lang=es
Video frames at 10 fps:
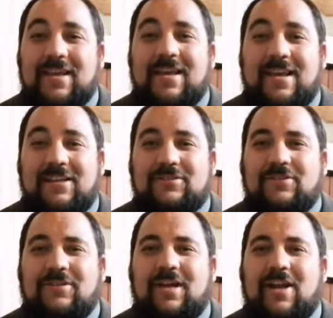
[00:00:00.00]

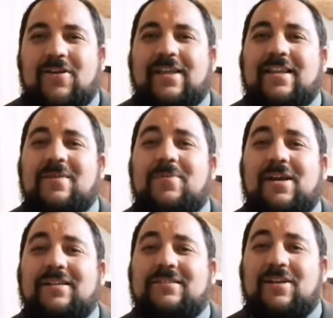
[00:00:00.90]
Eso es lo que tenemos
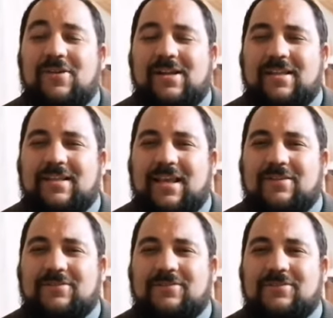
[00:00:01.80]
que hacer los
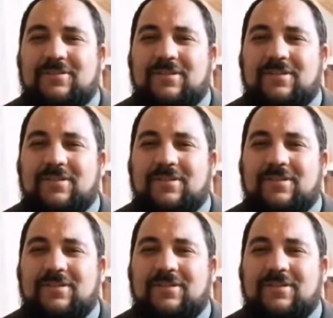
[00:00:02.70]
cristianos,